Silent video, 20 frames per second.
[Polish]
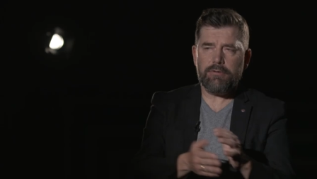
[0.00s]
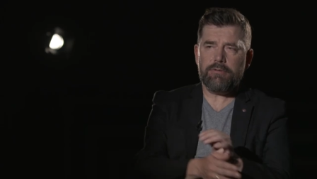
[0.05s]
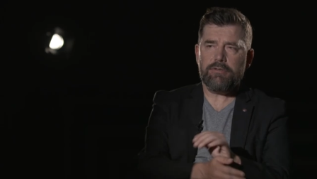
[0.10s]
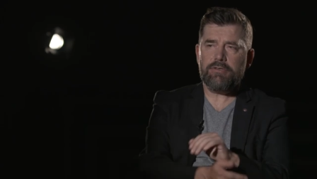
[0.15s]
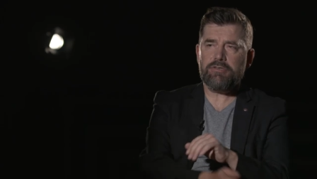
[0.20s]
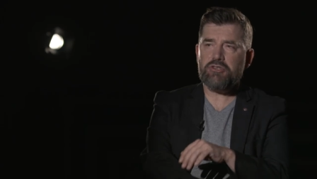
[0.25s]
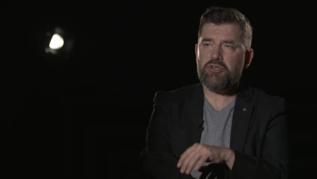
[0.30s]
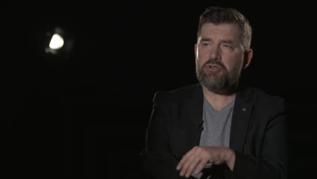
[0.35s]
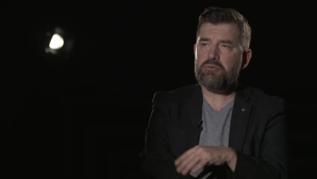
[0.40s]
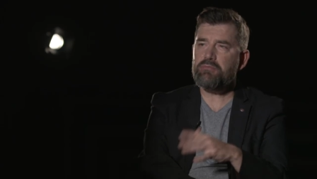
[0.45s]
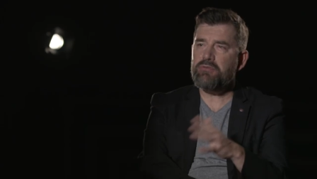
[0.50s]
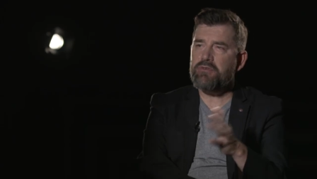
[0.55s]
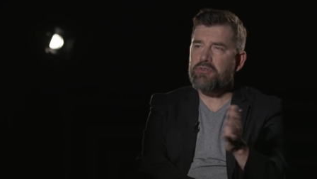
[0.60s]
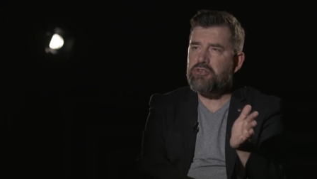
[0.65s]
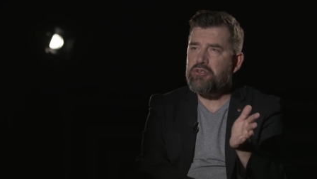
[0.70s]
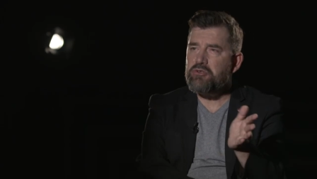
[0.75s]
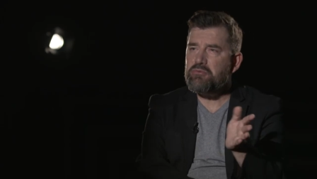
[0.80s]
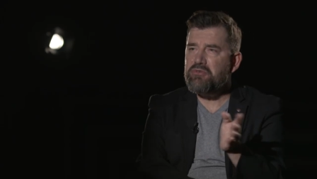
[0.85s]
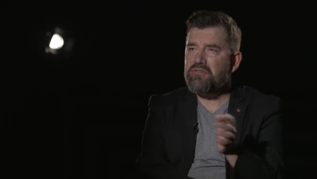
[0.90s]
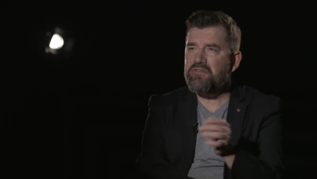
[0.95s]
Yy, jesteśmy
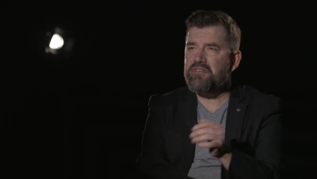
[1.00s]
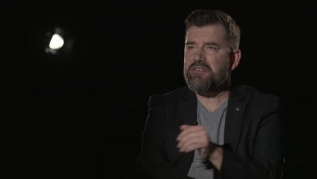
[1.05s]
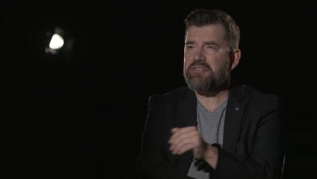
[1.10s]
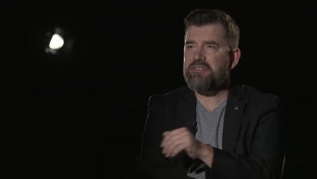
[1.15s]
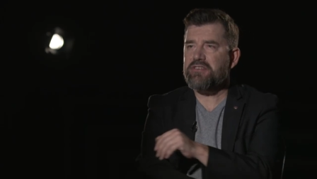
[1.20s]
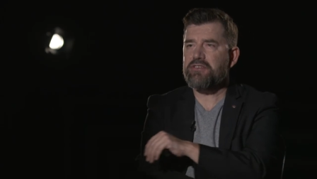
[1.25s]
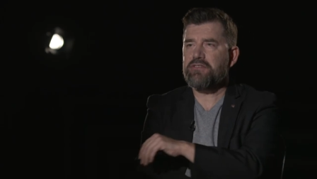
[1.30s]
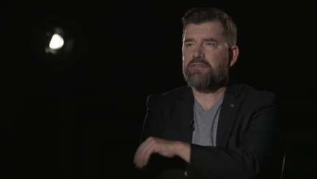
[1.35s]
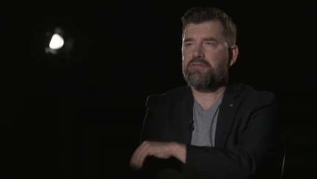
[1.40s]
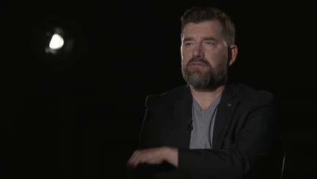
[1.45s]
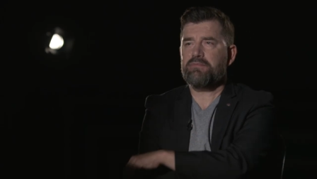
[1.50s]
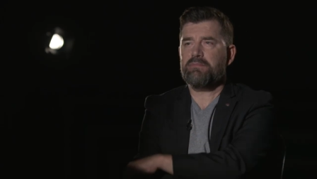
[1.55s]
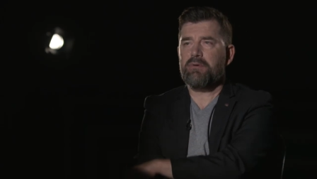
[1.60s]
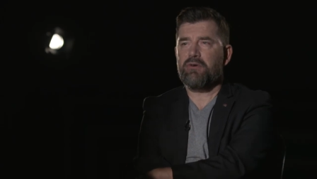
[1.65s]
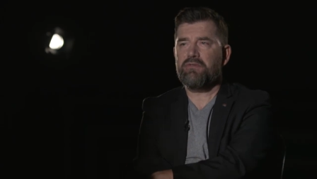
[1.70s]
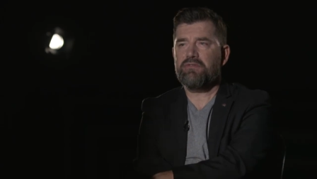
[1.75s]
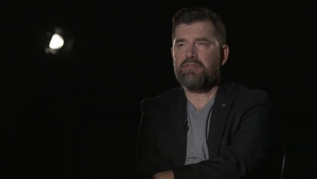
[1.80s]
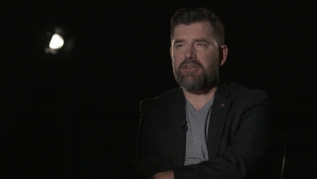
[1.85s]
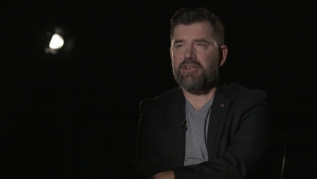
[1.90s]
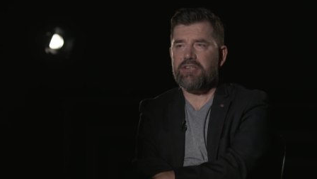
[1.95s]
gdzieś mniej więcej w
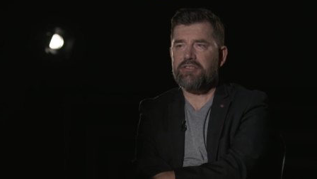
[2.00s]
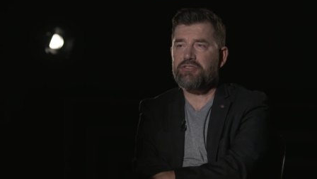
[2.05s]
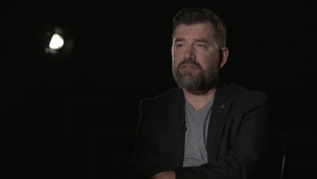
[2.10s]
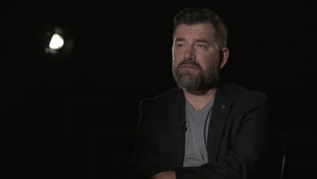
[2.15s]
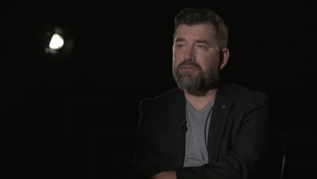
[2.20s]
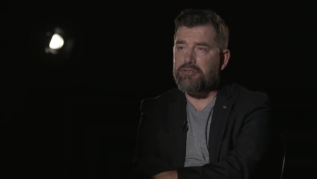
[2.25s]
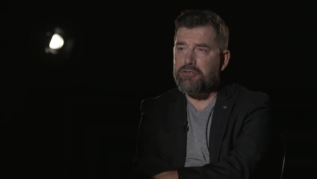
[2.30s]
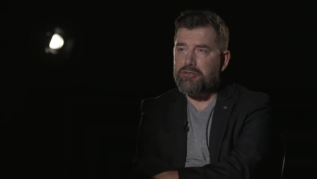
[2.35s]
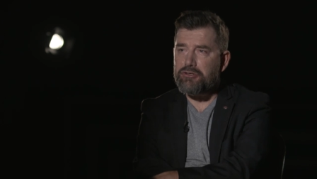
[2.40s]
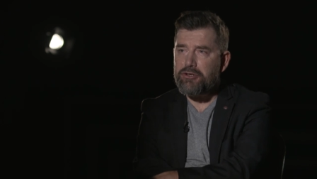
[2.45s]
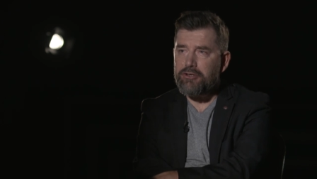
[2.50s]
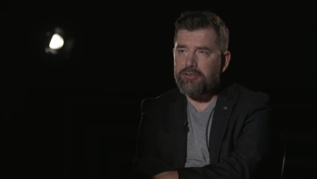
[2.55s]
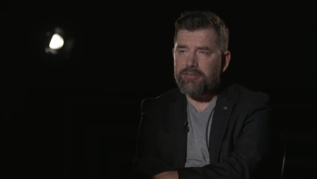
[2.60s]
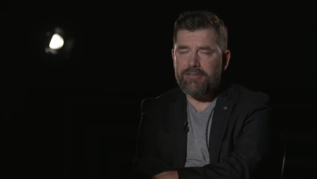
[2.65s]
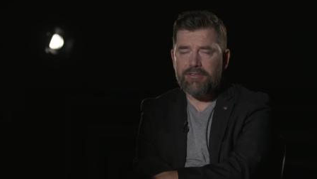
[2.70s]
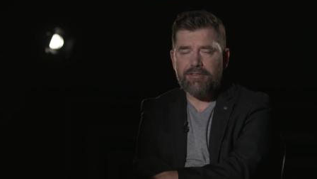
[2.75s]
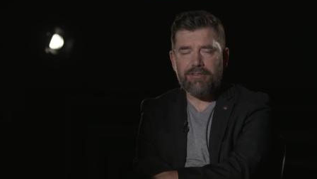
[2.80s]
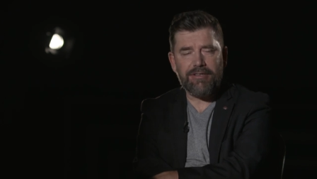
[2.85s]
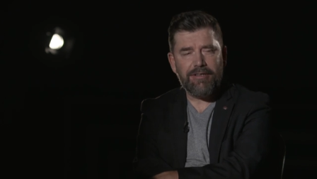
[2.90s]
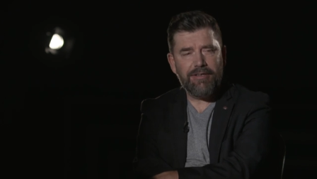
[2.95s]
połowie lat
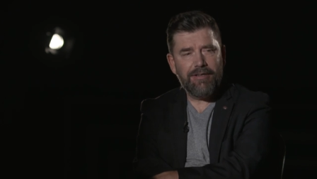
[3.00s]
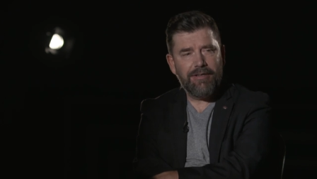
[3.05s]
90.